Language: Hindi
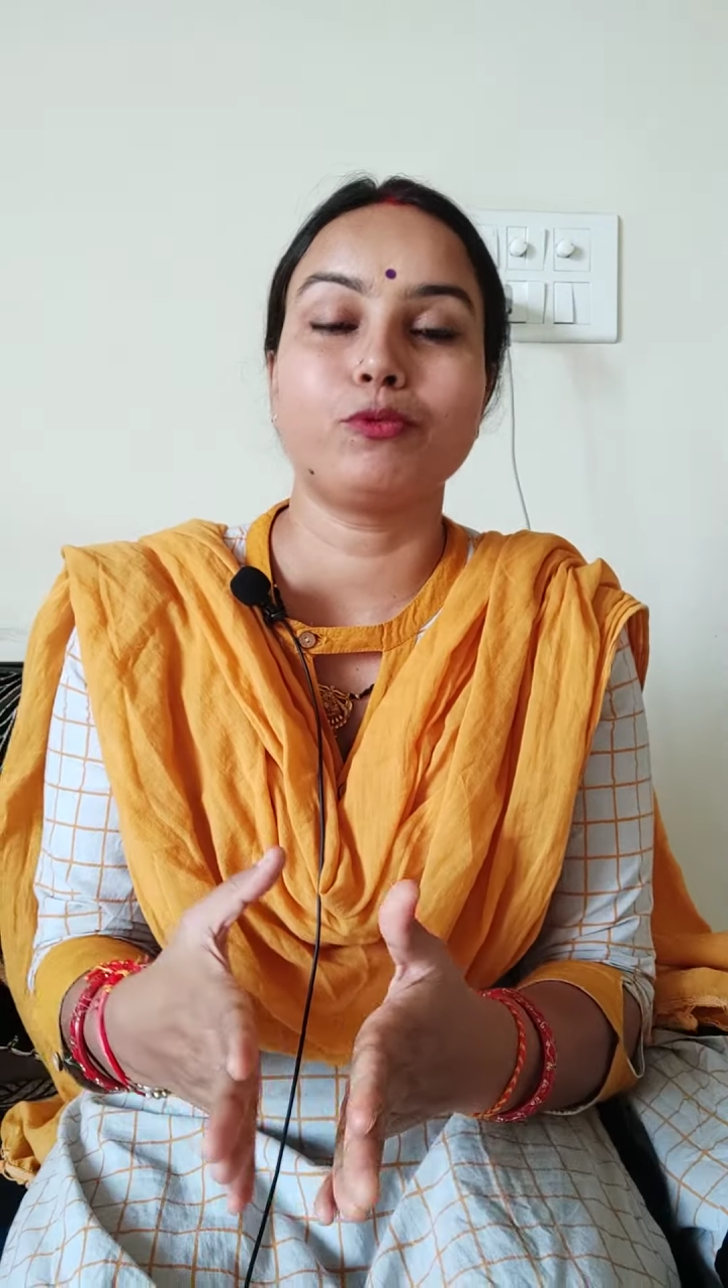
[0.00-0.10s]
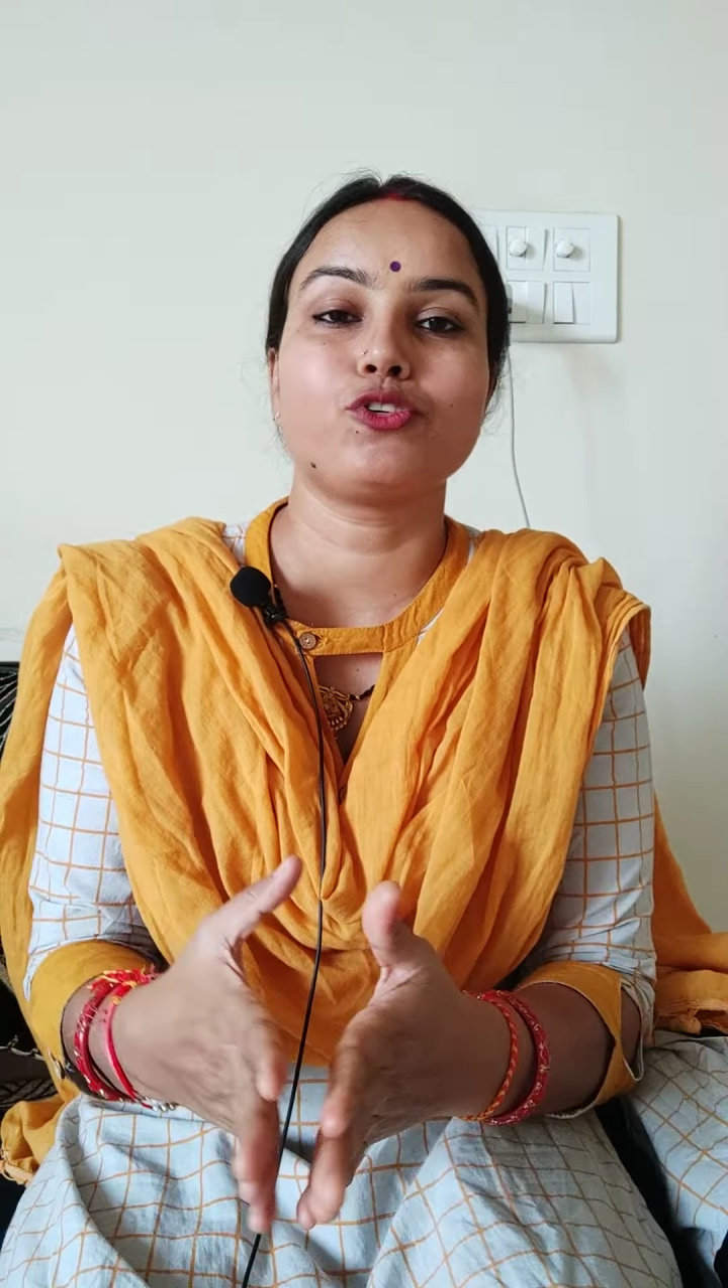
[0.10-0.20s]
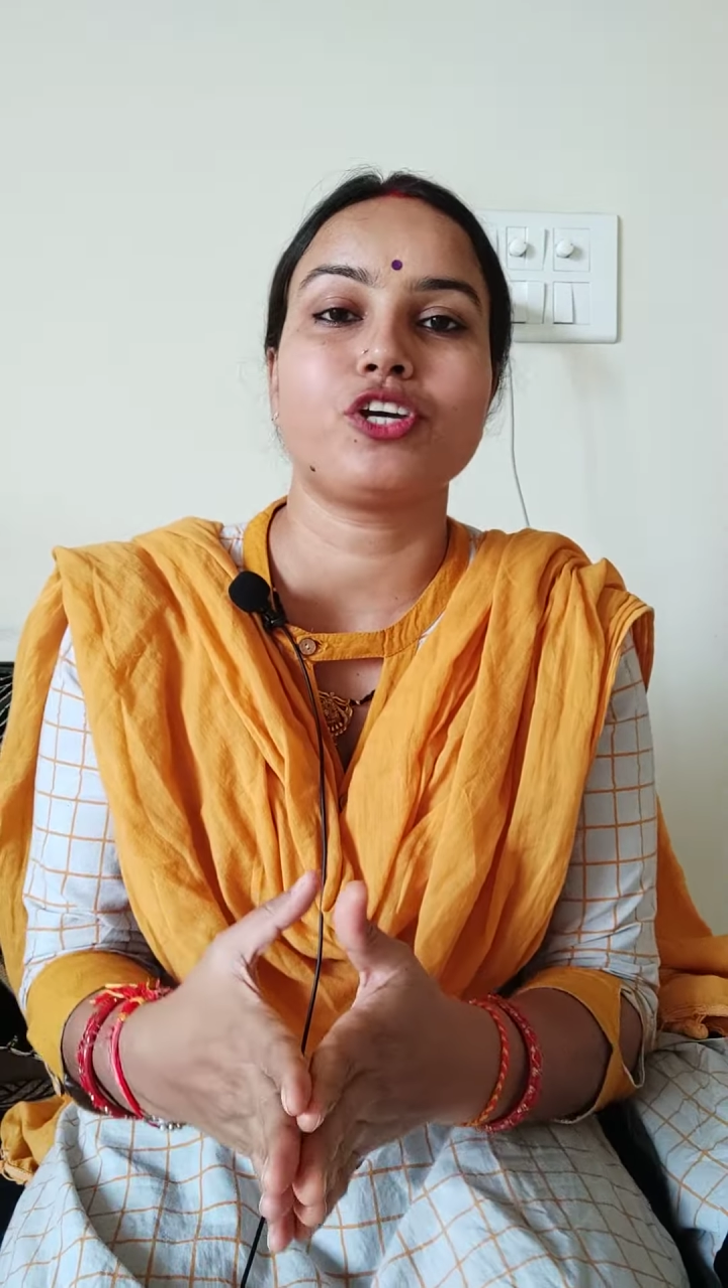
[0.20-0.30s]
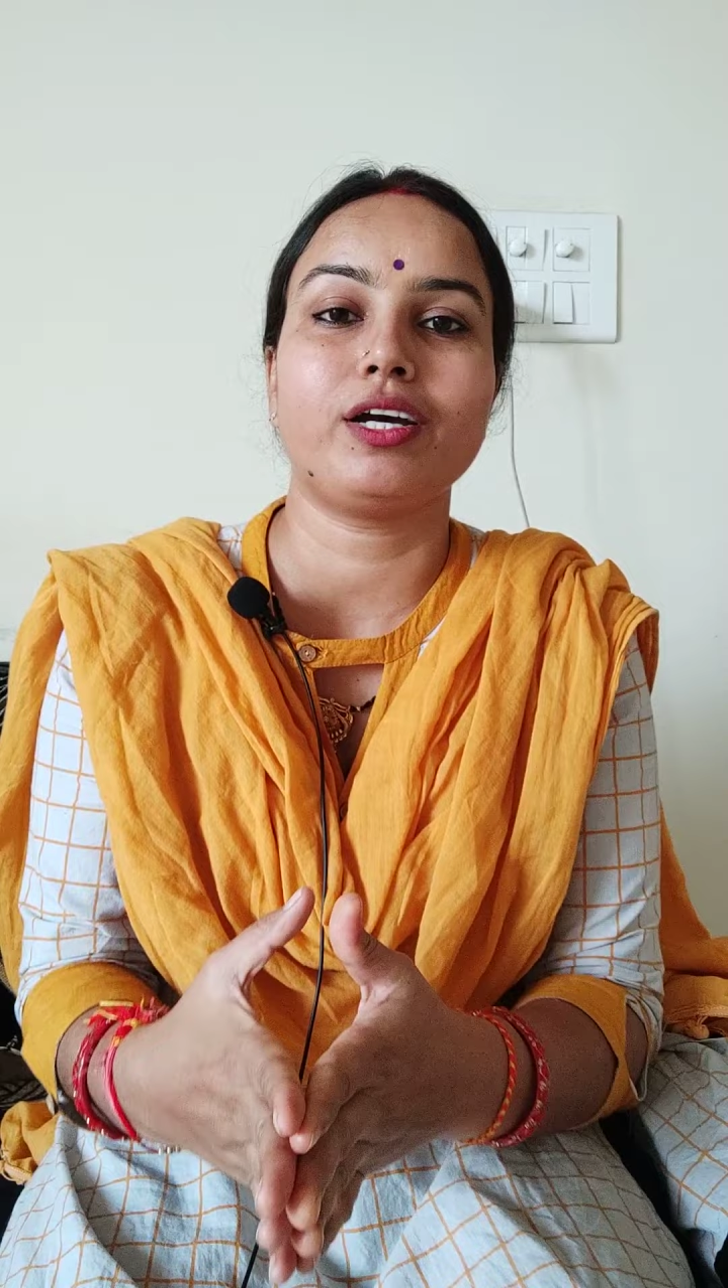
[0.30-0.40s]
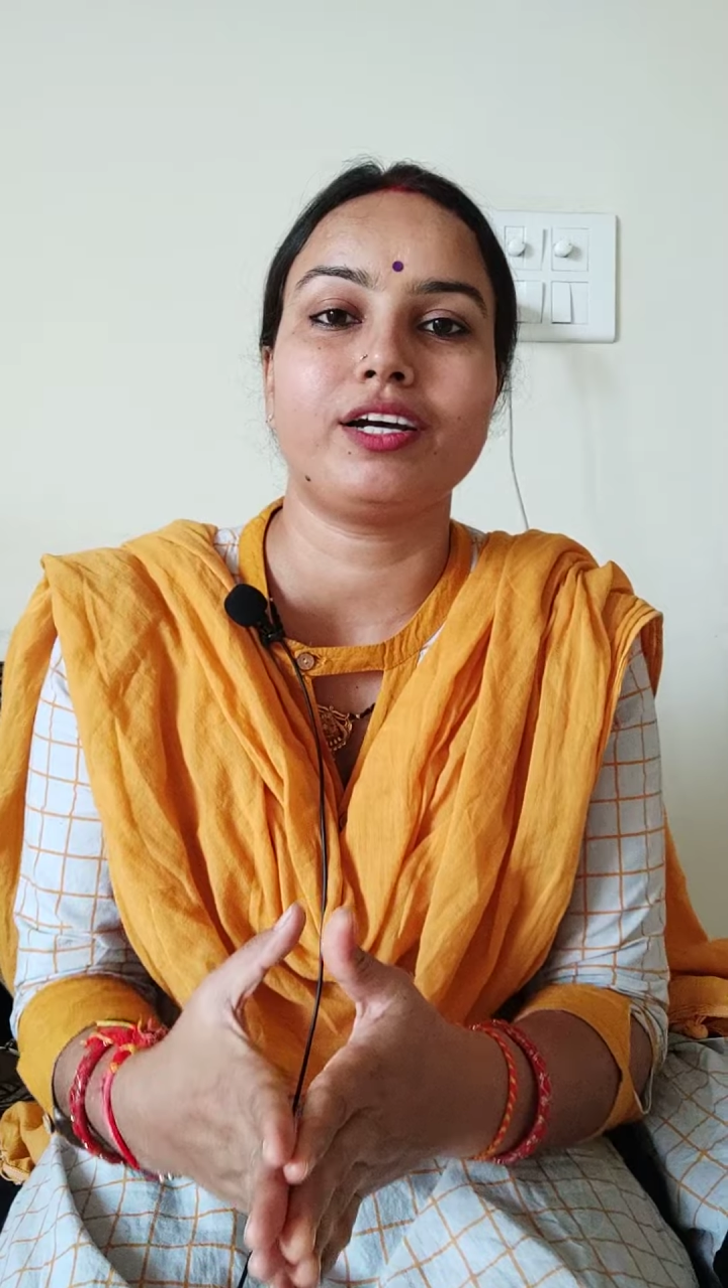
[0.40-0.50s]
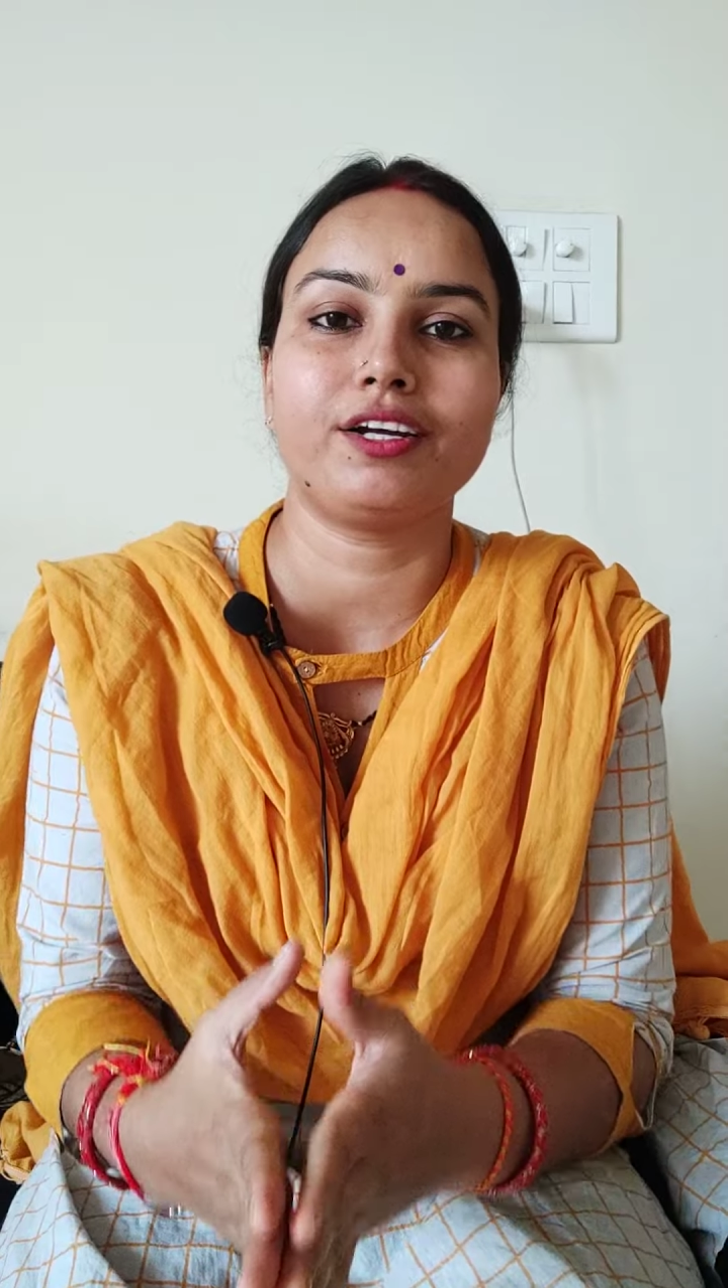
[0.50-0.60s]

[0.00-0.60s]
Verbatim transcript: पूछा